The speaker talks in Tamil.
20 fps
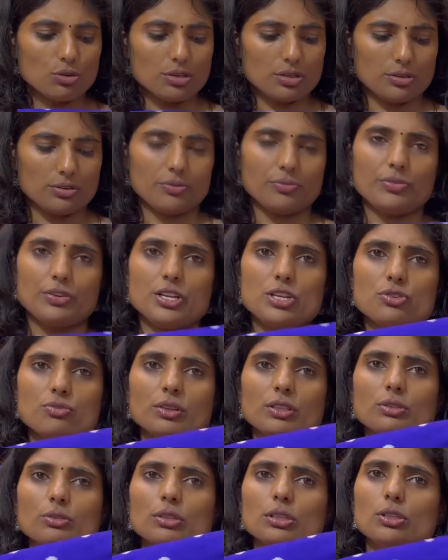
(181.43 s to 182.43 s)
ஒரு ஃபினிஷ்
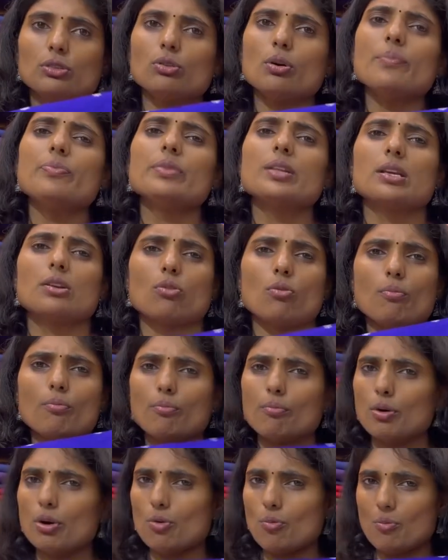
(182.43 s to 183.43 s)
வந்து வந்திருக்கும்
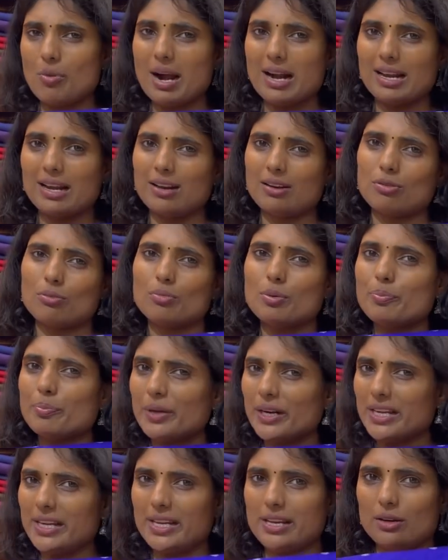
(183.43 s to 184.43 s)
ரொம்ப ரொம்ப அழகாக ரொம்ப
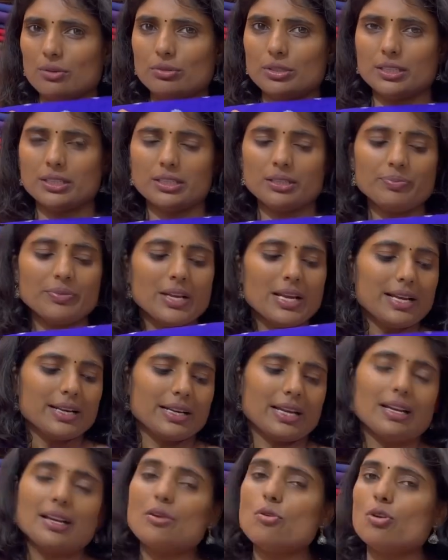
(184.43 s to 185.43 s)
ப்ரிட்டியாகவும் இருக்குது
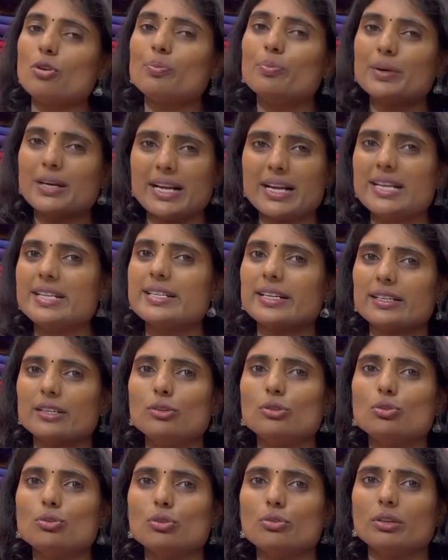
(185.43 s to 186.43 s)
நல்ல ஒரு பிரைட்டான
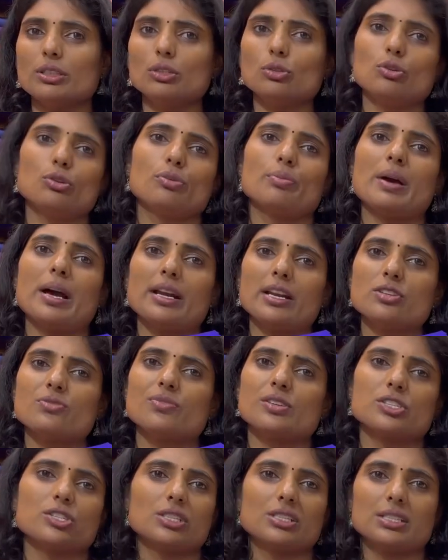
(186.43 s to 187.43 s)
லுக் வந்து ஒரு மேரேஜ்
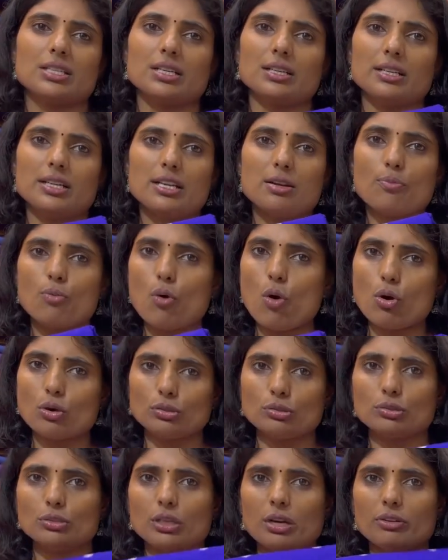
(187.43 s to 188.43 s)
ஃபங்க்ஷன்ஸ்க்கெல்லாம் நீங்கள்
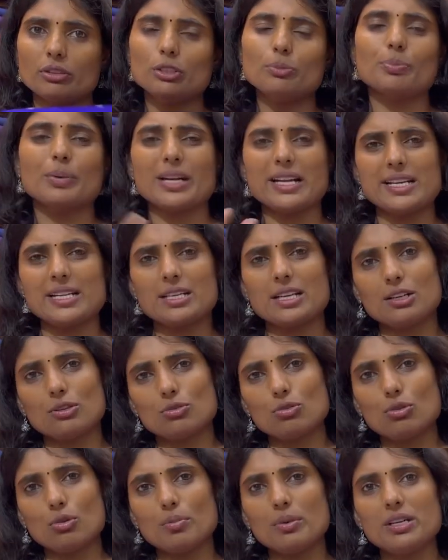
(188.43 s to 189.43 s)
போகணும் நான் வந்து பிரைட்டாக
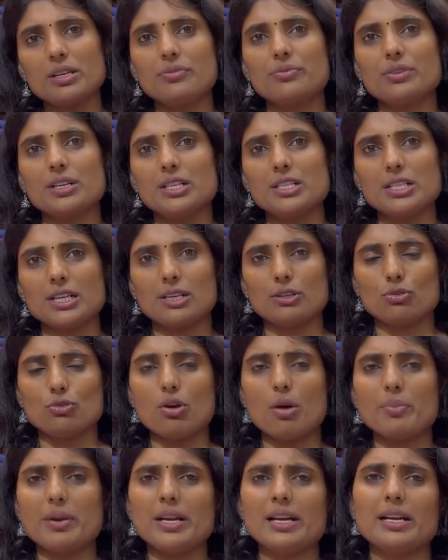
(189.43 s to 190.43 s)
இருக்கணும் ரொம்ப டிஃப்ரெண்ட்டாக
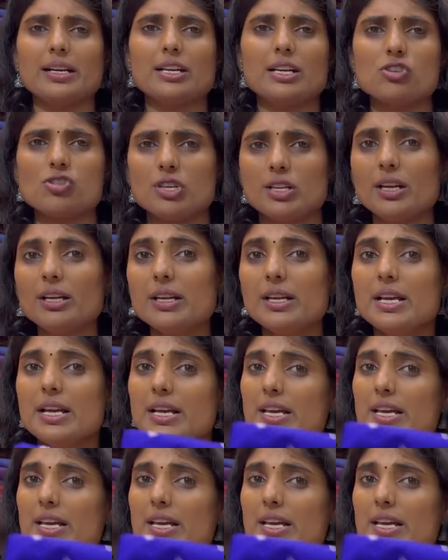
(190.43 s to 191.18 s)
இருக்கணும் அப்படின்லாம் நினச்சிங்கன்னா